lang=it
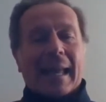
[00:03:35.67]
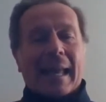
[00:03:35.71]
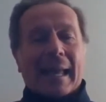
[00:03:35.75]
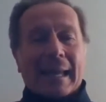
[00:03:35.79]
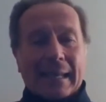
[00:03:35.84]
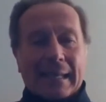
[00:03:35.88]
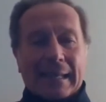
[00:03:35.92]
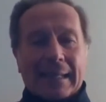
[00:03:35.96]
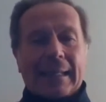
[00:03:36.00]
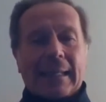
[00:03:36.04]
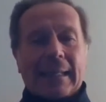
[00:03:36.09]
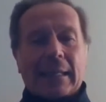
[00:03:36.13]

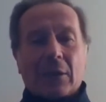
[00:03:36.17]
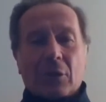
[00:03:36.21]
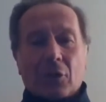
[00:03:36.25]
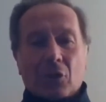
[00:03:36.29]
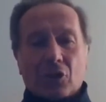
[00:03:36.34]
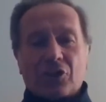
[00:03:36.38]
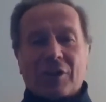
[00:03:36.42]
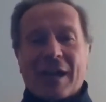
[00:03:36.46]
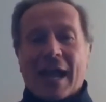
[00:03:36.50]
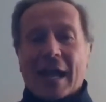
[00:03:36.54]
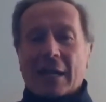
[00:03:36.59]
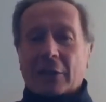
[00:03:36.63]
E lì
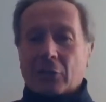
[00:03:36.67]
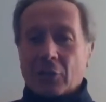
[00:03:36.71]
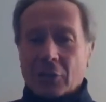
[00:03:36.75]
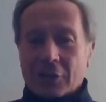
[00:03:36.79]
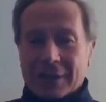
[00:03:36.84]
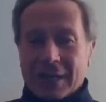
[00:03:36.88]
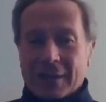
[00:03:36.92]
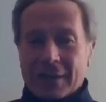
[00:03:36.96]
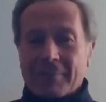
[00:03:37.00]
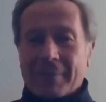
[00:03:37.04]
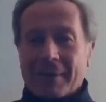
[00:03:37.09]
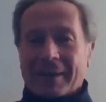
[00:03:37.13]
lo
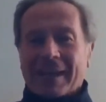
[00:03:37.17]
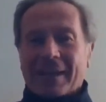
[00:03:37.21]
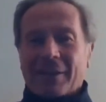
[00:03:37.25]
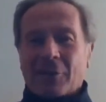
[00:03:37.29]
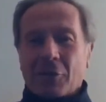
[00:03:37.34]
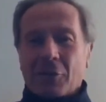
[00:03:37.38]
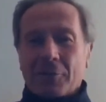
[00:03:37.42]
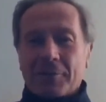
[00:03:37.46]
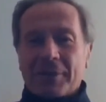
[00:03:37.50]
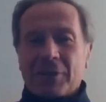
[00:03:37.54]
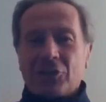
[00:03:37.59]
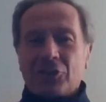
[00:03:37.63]
shuttle sembra
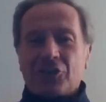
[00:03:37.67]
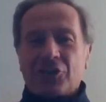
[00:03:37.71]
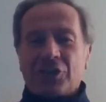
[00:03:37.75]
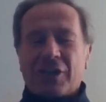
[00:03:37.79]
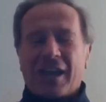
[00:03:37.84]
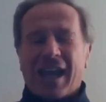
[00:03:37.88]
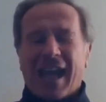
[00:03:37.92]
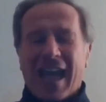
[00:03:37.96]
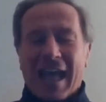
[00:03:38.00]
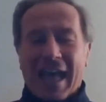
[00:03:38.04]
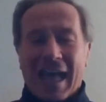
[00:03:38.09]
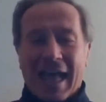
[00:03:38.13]
che
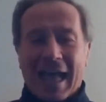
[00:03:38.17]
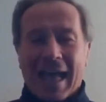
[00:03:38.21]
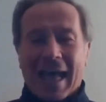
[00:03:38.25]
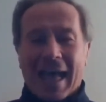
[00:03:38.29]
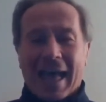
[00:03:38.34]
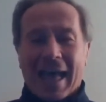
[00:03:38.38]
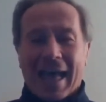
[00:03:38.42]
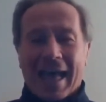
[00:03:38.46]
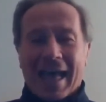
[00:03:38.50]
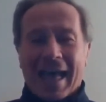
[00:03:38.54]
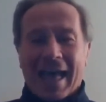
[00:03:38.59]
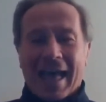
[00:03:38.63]
cominci
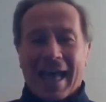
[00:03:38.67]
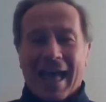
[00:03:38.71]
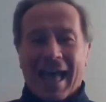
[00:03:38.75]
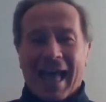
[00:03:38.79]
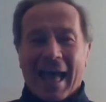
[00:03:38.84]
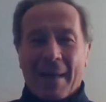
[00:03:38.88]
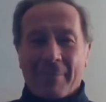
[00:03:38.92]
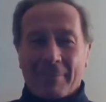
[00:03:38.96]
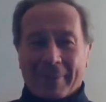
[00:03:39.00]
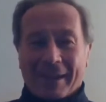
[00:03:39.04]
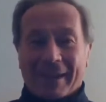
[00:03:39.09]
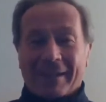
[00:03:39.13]

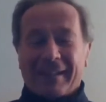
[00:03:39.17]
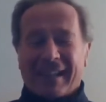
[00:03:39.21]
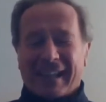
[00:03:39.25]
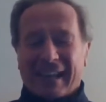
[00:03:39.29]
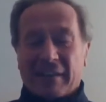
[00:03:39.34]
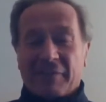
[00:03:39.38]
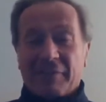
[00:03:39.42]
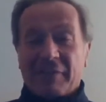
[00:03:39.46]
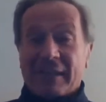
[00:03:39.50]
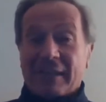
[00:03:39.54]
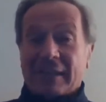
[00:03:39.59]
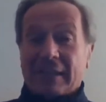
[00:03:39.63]
a, a
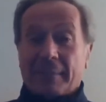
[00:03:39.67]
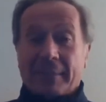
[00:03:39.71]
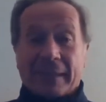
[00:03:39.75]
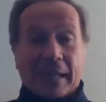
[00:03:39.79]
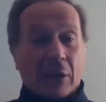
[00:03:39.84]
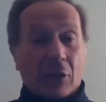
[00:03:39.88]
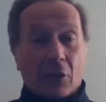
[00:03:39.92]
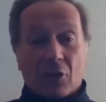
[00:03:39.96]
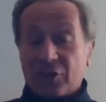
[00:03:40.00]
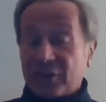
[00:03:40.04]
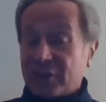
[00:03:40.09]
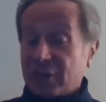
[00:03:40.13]
prendere vita,
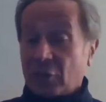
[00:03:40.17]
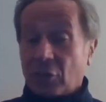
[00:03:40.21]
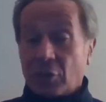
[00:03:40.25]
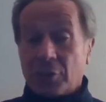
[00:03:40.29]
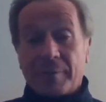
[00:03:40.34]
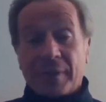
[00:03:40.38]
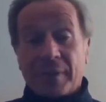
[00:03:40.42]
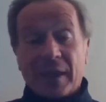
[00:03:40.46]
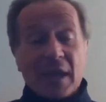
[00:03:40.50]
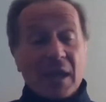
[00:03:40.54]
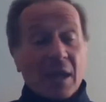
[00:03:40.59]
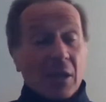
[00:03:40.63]
perché con,
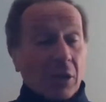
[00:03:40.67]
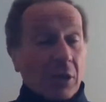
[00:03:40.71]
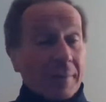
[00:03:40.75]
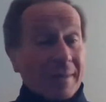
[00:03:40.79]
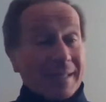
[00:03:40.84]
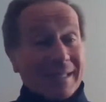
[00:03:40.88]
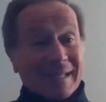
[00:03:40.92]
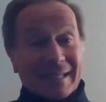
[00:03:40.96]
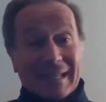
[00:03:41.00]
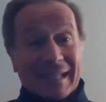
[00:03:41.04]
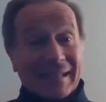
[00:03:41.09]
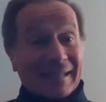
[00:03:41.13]
con,
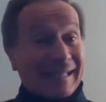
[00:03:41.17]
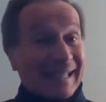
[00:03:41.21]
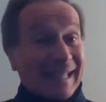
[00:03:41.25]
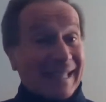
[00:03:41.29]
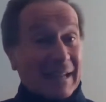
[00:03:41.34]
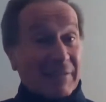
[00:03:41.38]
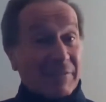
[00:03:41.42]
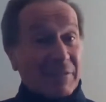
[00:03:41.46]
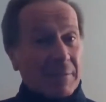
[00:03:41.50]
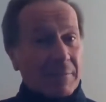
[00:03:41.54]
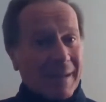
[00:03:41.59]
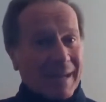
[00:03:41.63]
cominci a
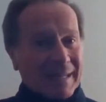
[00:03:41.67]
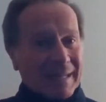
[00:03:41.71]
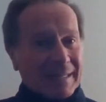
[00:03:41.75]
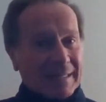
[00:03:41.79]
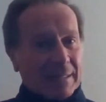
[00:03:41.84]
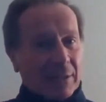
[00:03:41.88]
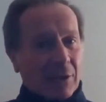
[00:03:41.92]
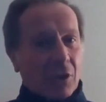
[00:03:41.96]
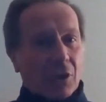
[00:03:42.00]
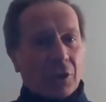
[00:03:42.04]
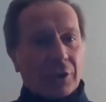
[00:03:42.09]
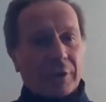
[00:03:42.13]
sentire
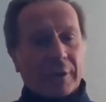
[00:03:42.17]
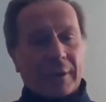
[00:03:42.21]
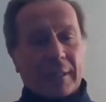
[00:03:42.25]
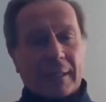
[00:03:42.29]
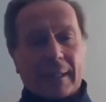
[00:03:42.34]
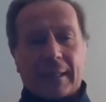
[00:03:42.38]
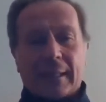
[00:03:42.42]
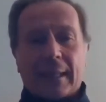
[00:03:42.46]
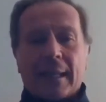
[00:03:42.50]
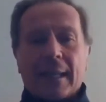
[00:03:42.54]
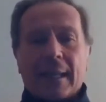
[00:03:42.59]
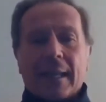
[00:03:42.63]

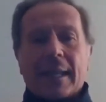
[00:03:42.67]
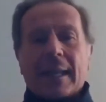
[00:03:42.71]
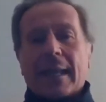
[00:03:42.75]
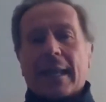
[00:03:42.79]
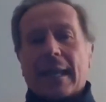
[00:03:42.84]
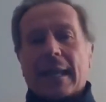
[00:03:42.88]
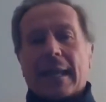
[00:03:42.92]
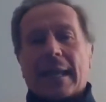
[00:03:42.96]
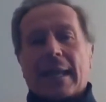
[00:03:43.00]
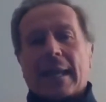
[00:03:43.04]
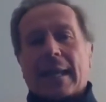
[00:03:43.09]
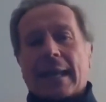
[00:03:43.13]
vibrazioni,
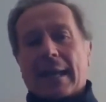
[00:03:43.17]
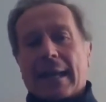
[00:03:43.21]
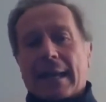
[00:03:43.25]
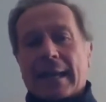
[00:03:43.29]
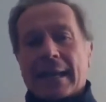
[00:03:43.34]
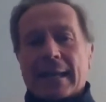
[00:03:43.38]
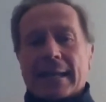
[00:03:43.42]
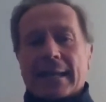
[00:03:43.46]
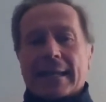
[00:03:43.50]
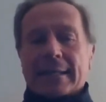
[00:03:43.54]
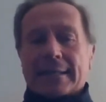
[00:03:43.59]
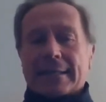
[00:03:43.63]

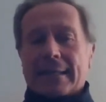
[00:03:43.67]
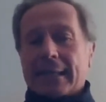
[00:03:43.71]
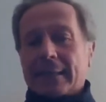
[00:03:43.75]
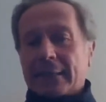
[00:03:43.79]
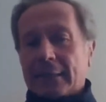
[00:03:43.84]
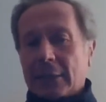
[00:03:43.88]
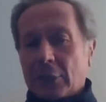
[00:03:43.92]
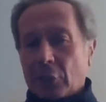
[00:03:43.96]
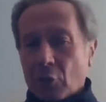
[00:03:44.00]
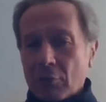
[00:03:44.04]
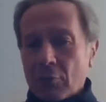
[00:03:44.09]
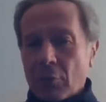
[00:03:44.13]
eh,
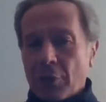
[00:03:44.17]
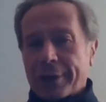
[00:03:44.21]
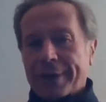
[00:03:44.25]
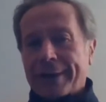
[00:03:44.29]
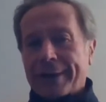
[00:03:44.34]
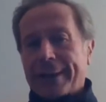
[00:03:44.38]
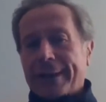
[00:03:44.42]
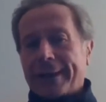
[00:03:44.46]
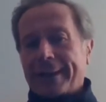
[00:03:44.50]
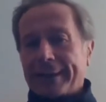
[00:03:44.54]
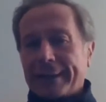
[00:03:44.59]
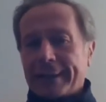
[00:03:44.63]
senti
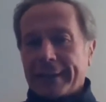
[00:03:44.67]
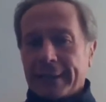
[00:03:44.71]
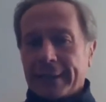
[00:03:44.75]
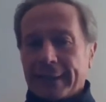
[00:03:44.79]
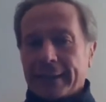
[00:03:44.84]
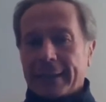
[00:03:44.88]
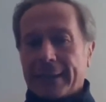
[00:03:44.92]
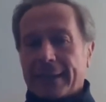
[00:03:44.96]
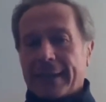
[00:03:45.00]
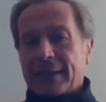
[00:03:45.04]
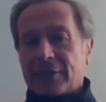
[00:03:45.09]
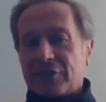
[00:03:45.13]

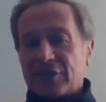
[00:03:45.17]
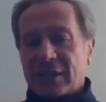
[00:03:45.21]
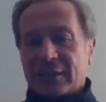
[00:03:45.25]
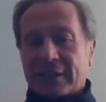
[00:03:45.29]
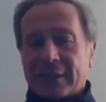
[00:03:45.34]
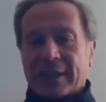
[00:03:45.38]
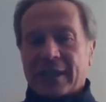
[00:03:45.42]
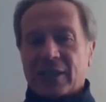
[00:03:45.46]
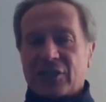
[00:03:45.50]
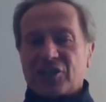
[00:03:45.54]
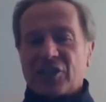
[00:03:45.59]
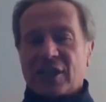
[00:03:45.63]
rumorini,
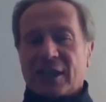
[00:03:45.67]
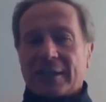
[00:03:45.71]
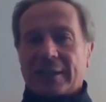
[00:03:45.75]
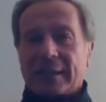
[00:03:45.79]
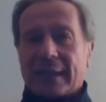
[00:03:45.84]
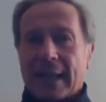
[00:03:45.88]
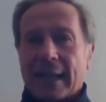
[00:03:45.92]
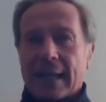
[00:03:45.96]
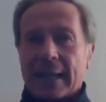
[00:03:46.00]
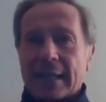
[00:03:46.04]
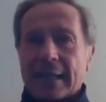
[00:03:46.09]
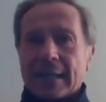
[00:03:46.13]
eccetera,
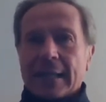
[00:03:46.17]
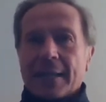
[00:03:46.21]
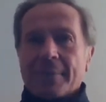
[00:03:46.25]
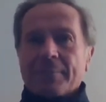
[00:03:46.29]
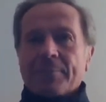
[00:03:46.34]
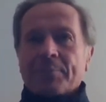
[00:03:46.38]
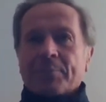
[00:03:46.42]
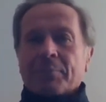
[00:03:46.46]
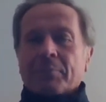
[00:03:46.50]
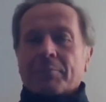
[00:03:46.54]
eccetera.